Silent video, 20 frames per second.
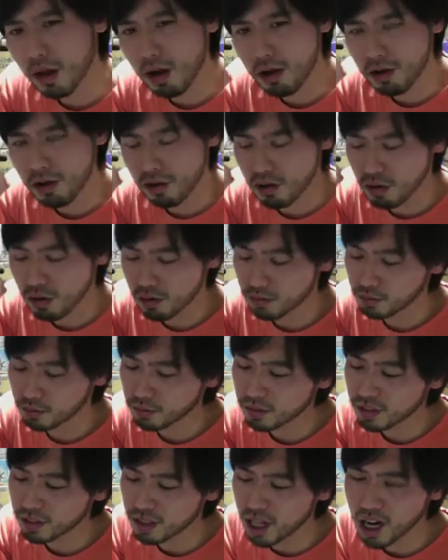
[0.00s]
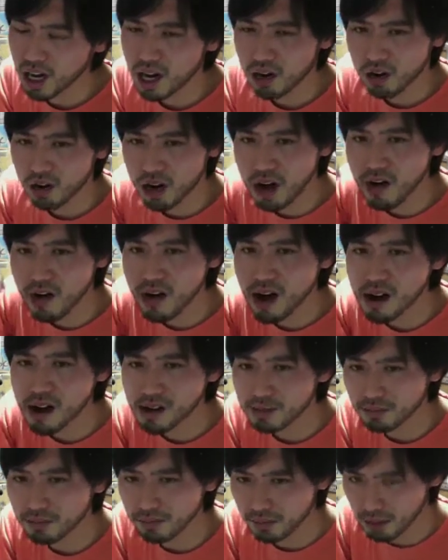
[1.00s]
この中の側
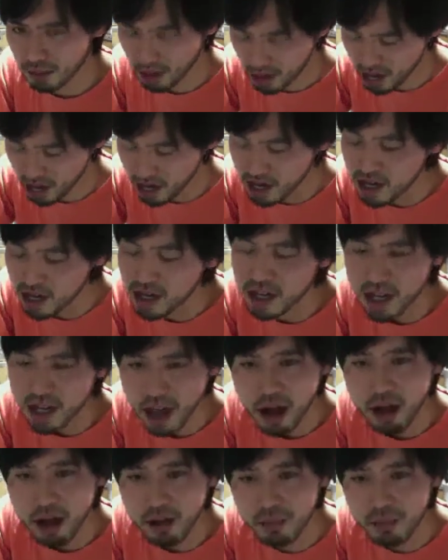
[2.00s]
へりにね